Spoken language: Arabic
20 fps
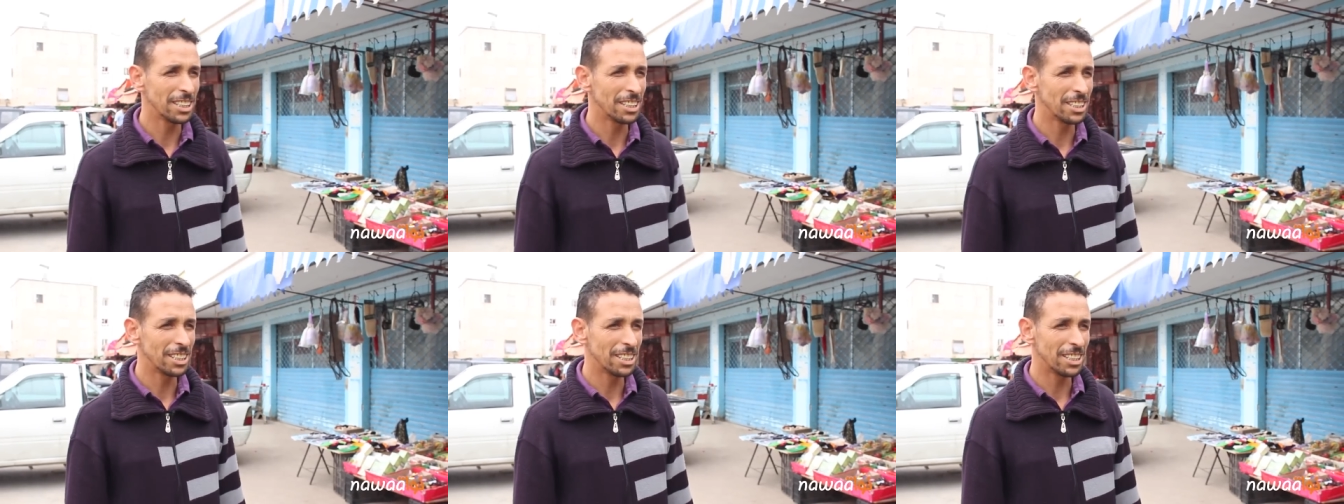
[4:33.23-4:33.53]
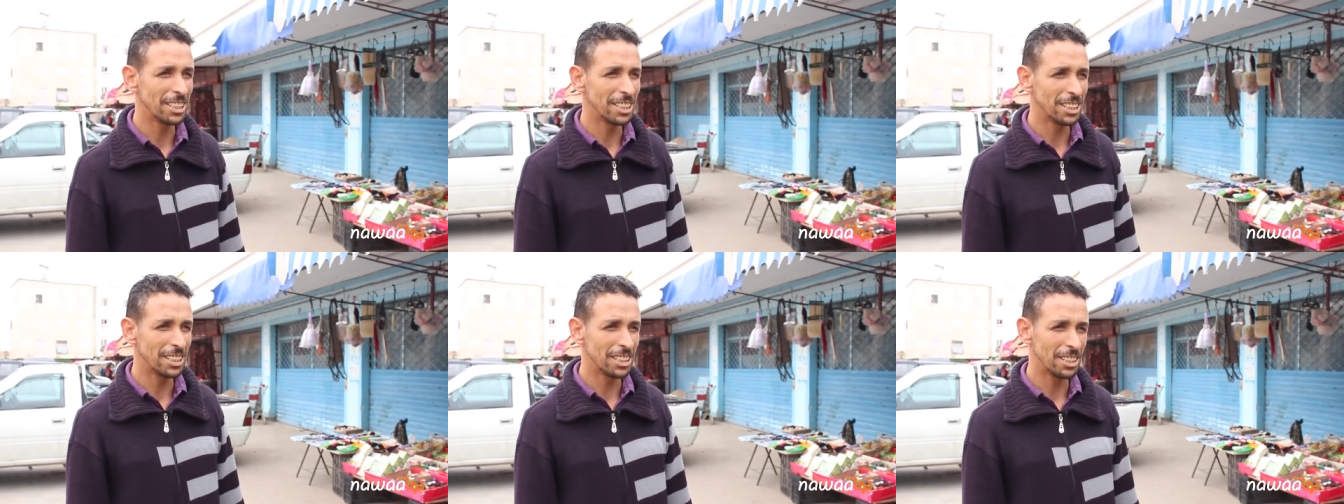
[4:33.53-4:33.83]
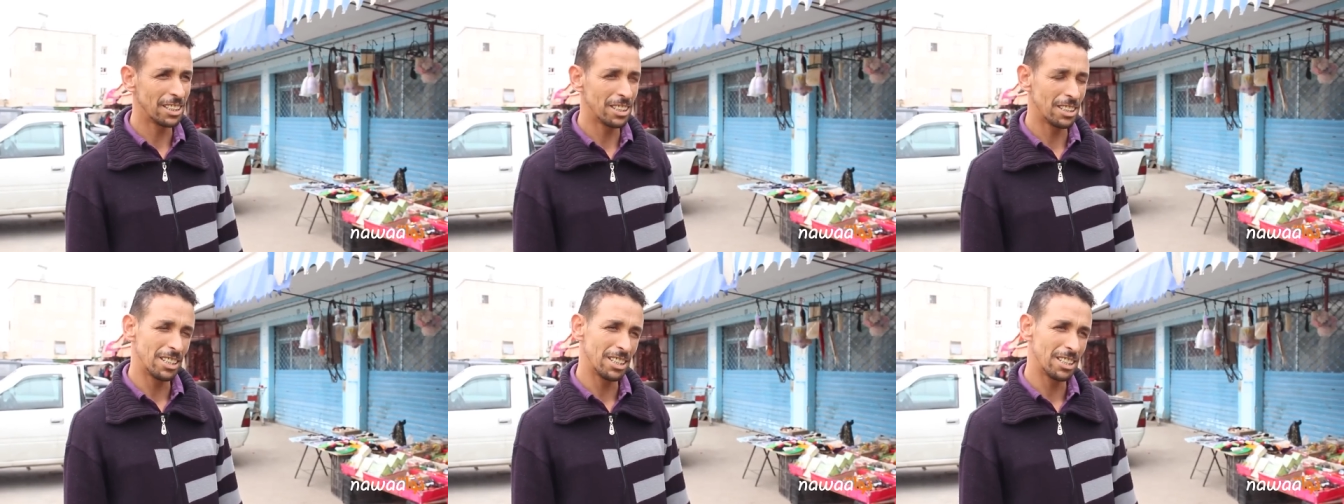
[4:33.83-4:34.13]
تراش اللي
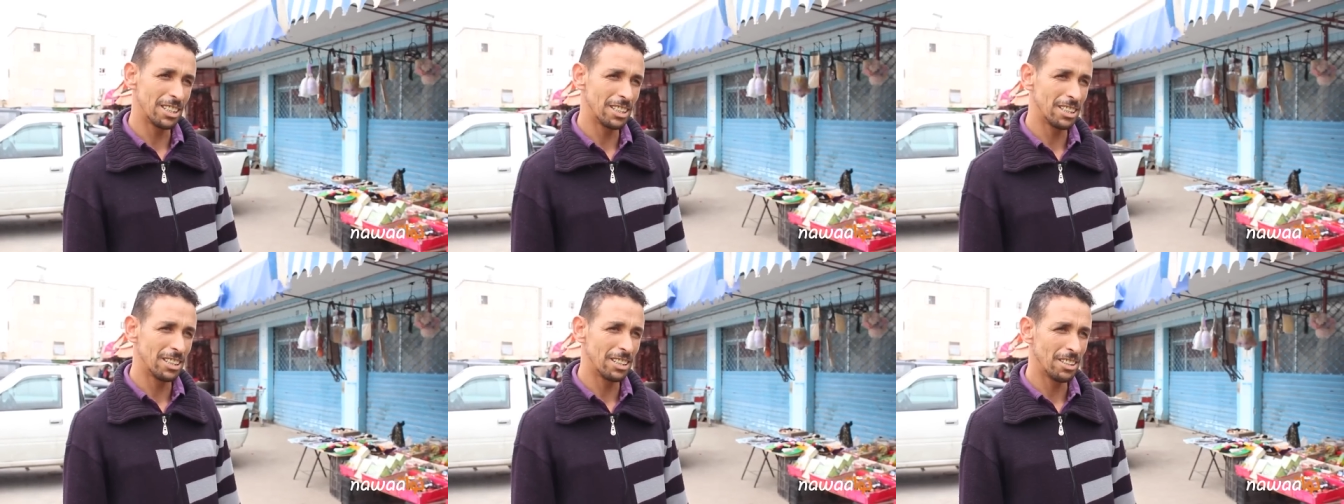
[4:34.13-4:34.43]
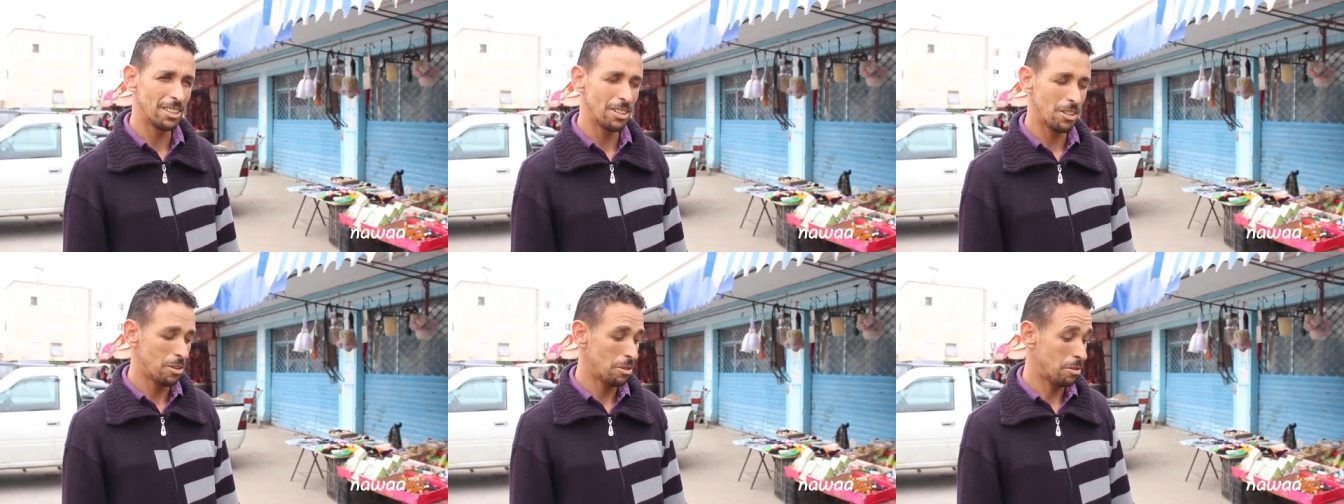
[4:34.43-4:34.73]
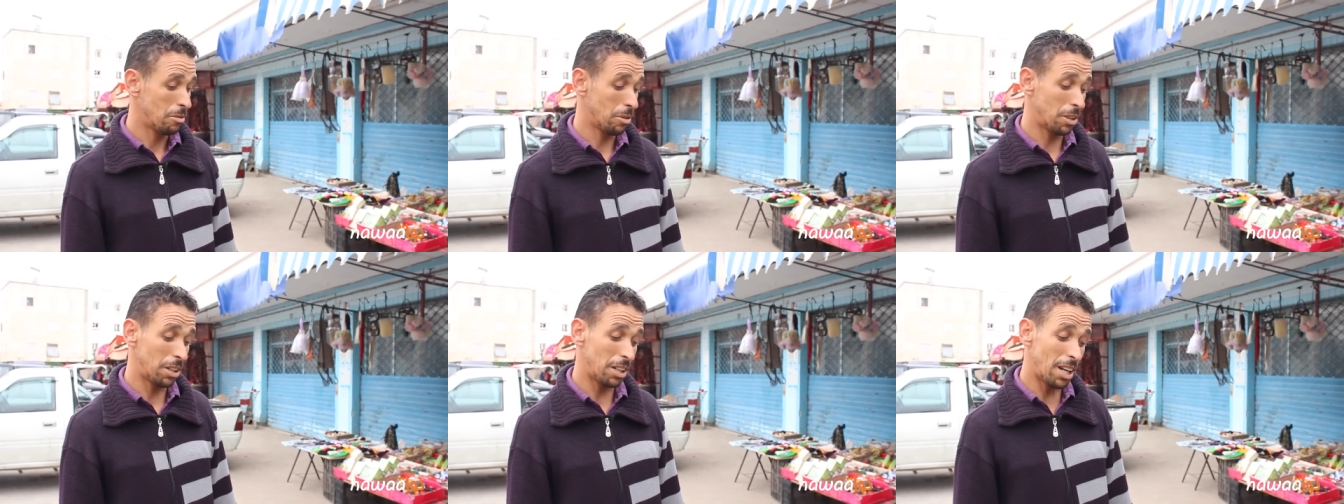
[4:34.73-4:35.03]
هو غالي شويه
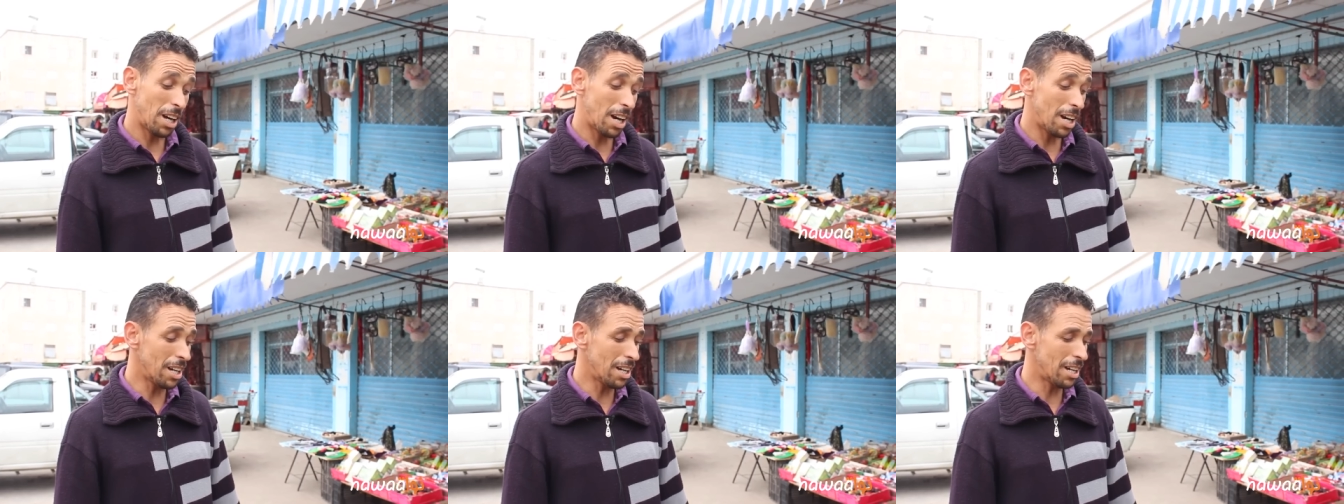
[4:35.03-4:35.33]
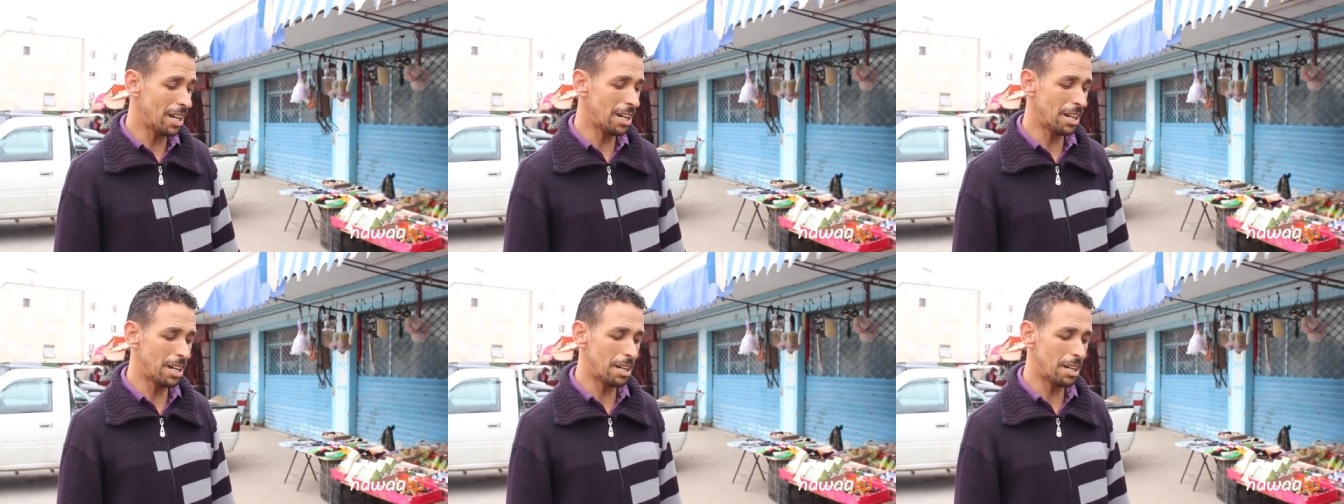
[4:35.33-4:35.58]
على والله